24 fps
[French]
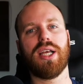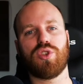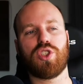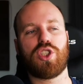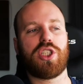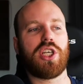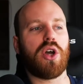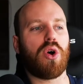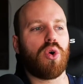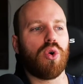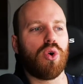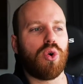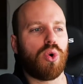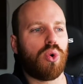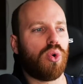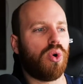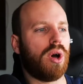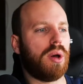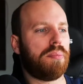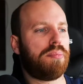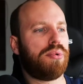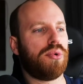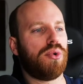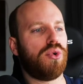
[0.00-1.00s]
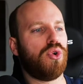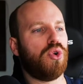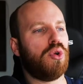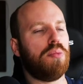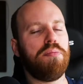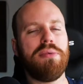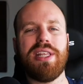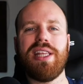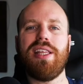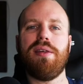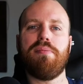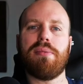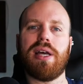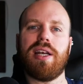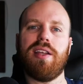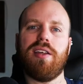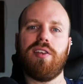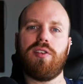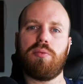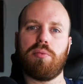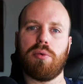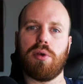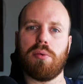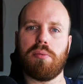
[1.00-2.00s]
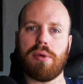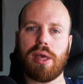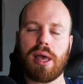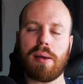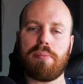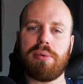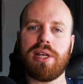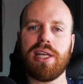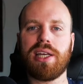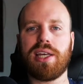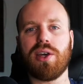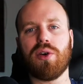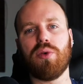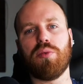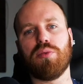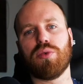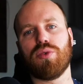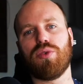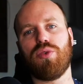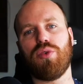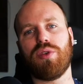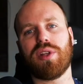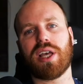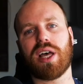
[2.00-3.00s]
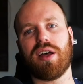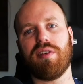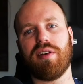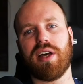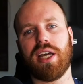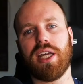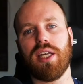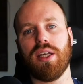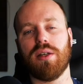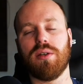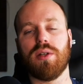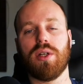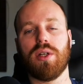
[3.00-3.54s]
C'est en gros un peu le minimalisme mais appliqué au monde du travail.